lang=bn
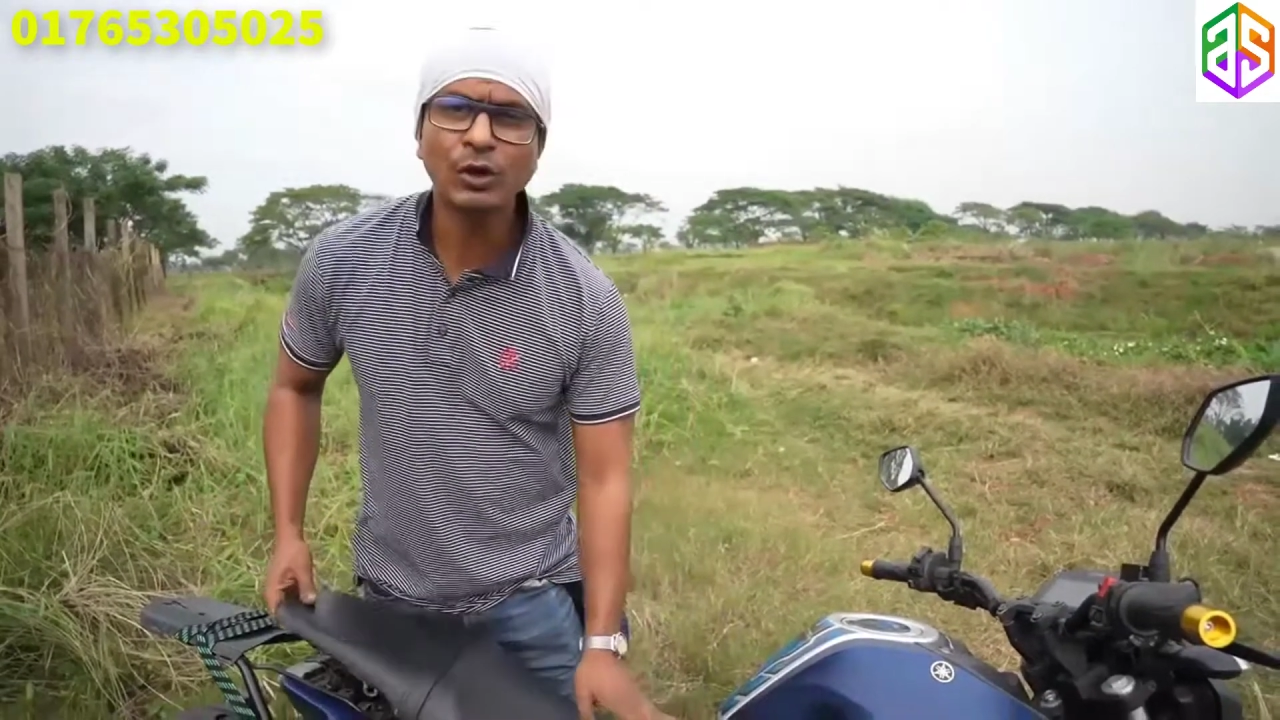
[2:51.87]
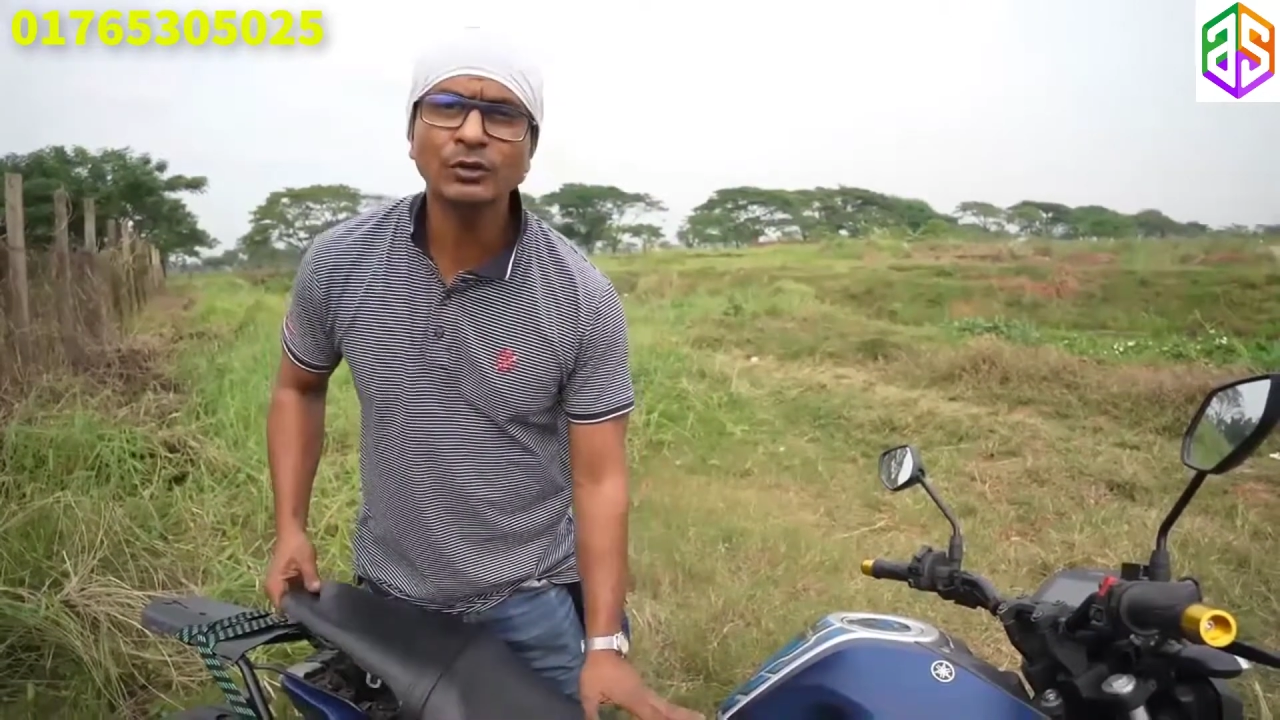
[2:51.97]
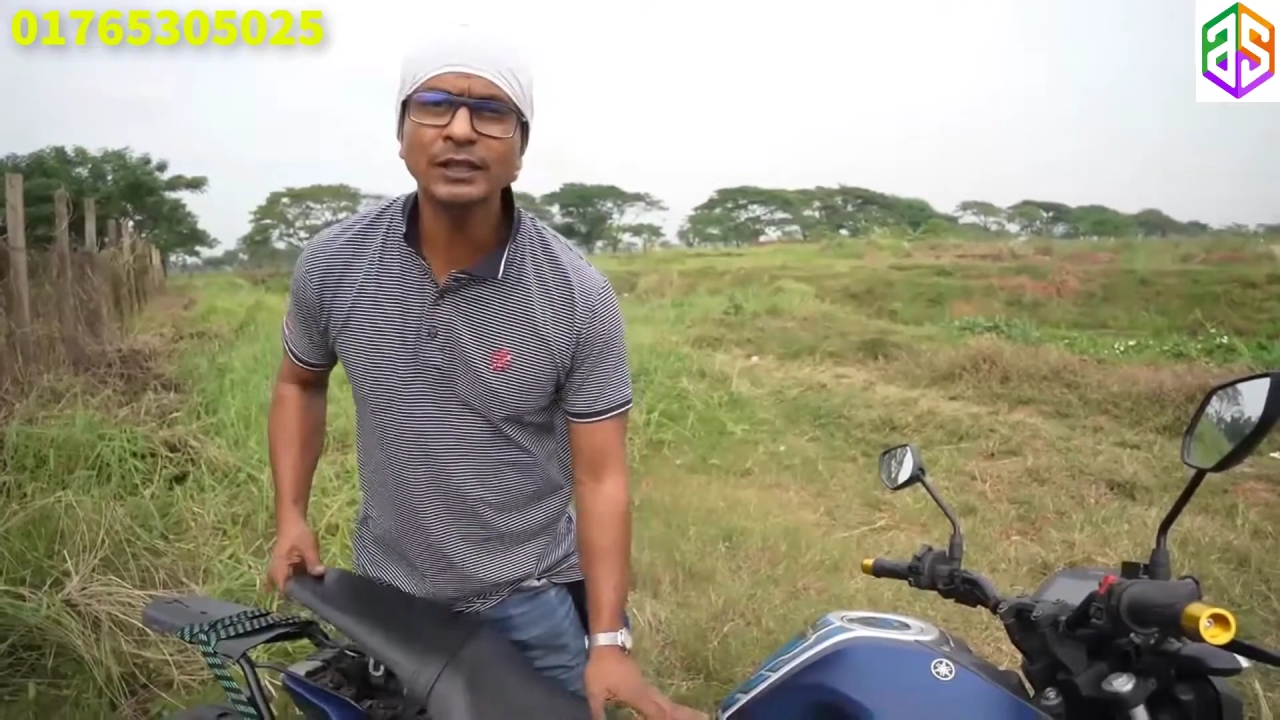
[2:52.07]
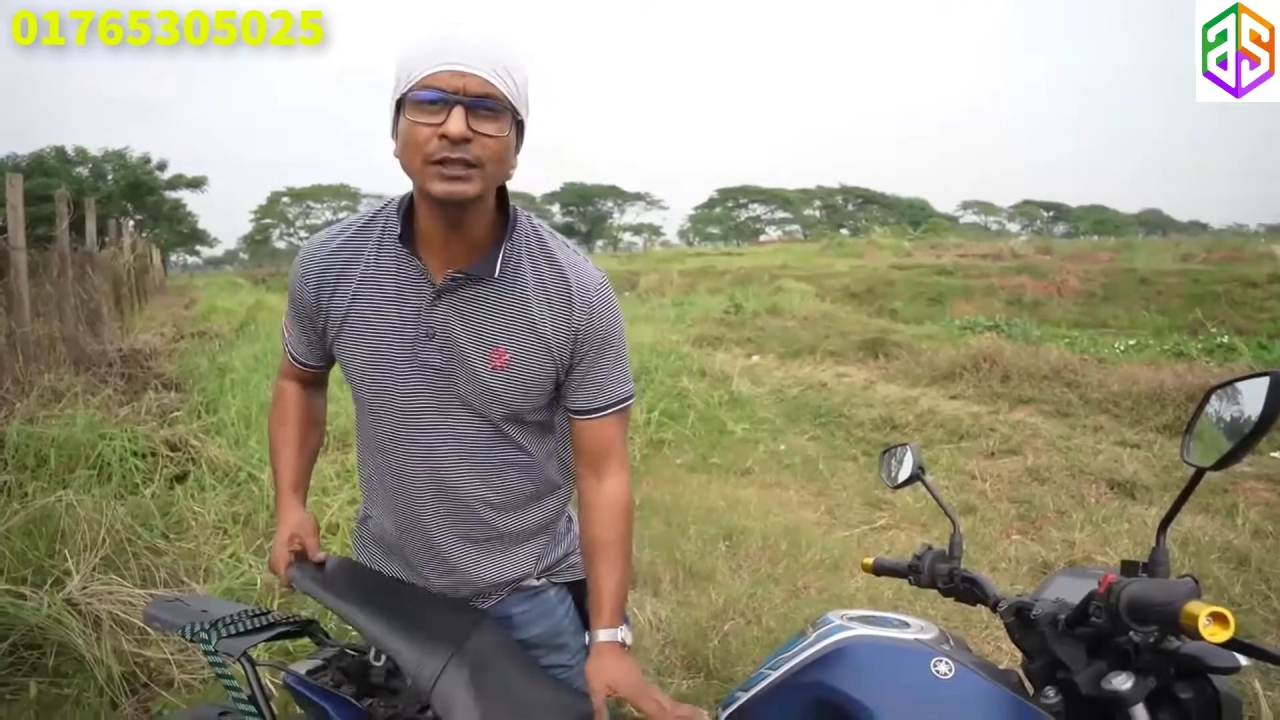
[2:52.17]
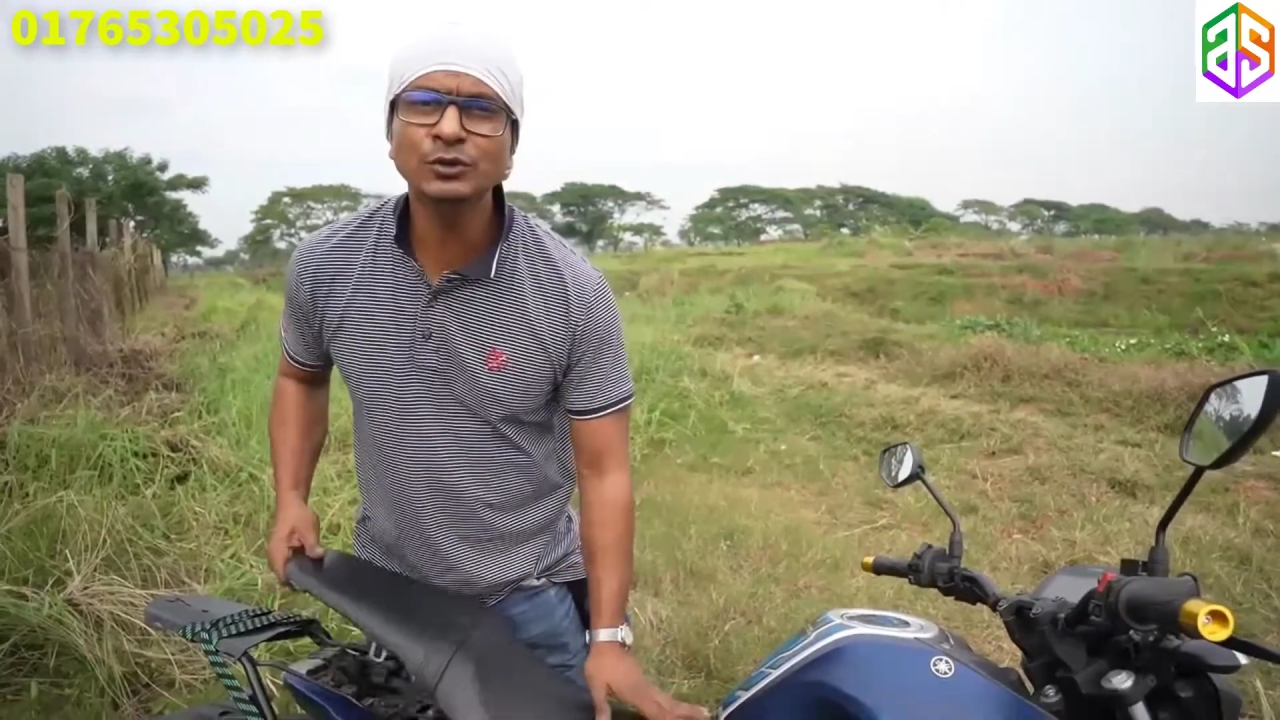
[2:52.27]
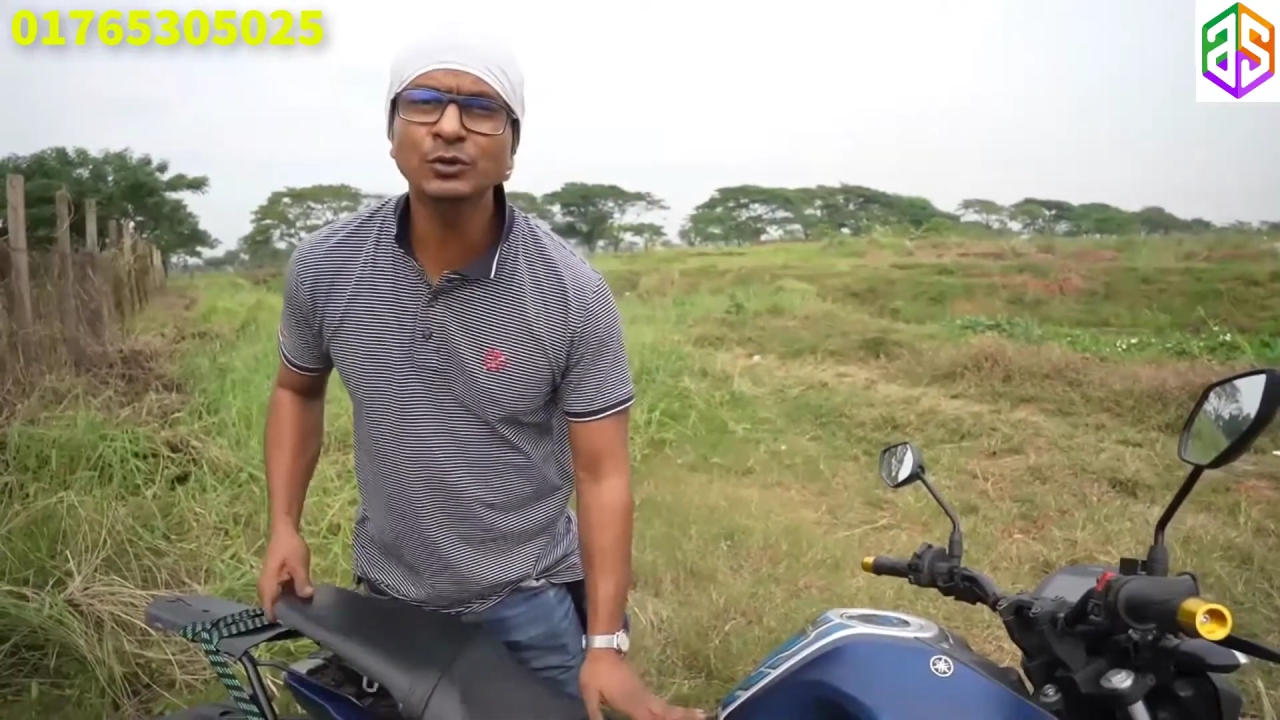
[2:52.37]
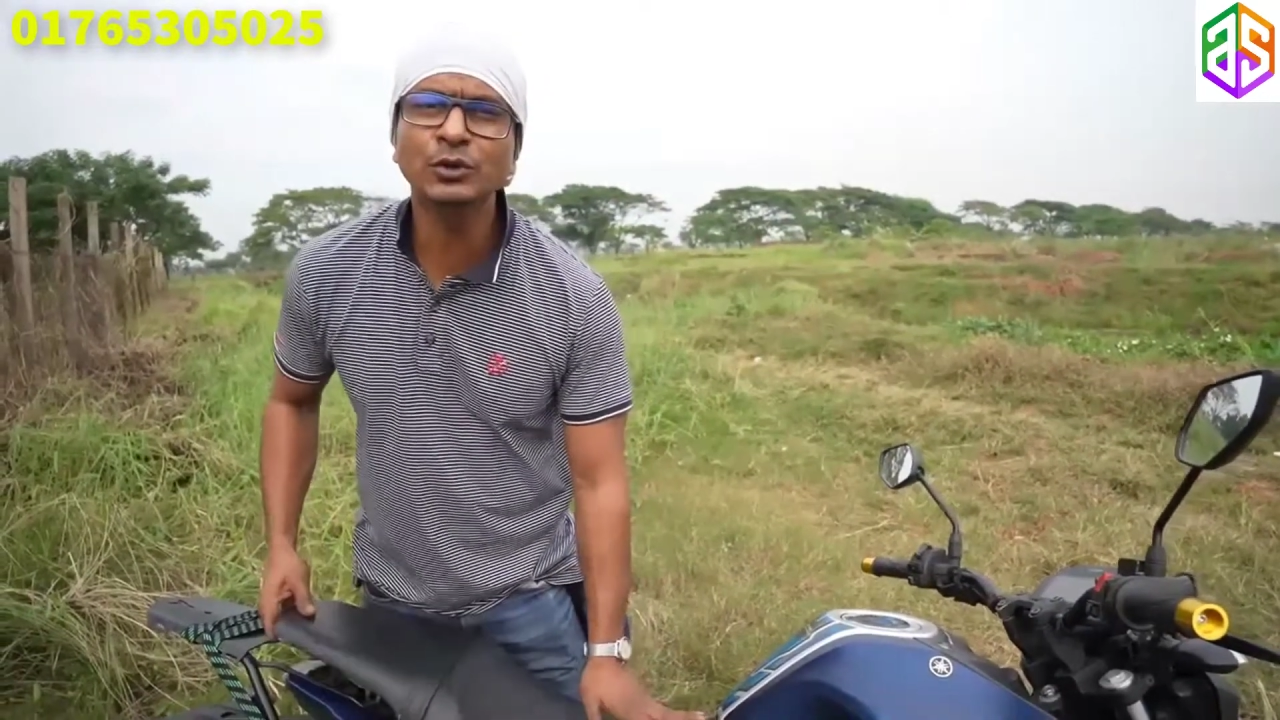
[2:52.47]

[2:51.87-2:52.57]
সহজেই